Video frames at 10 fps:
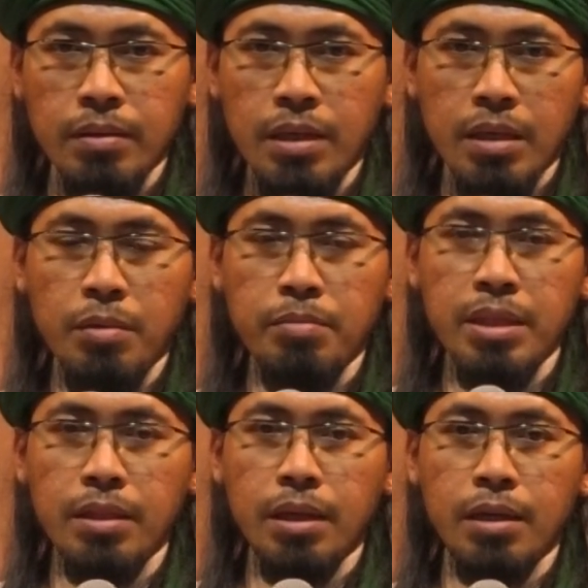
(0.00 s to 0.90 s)
dan
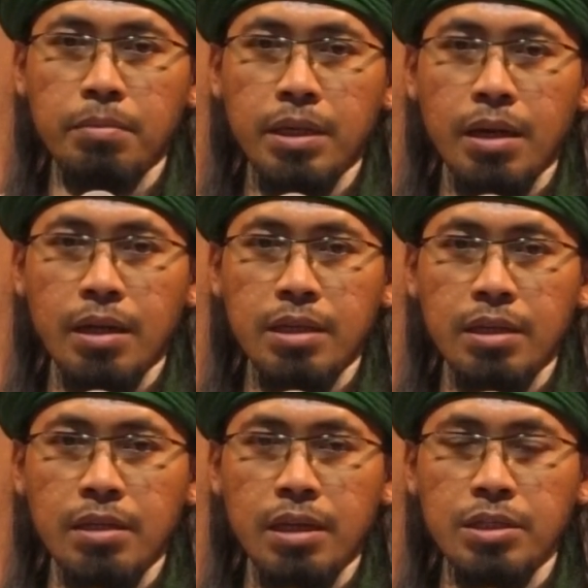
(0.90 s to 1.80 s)
meminta kepada Raja
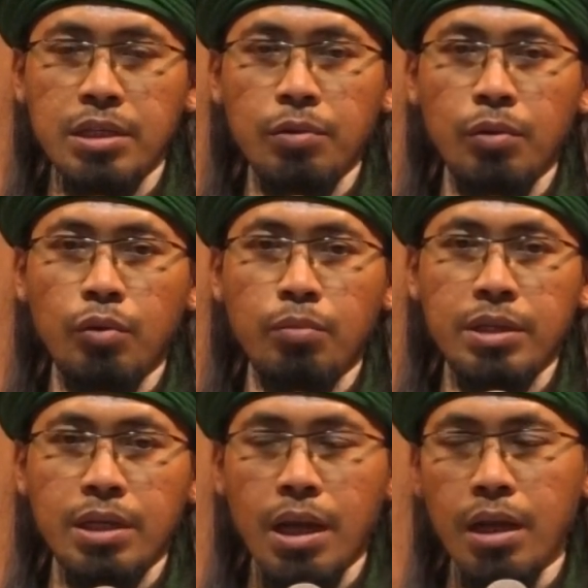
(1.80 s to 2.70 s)
Najasyi untuk
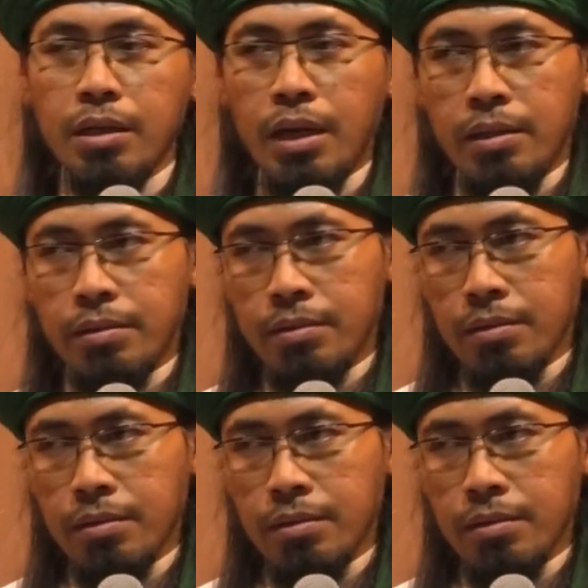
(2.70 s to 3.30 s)
menyerahkan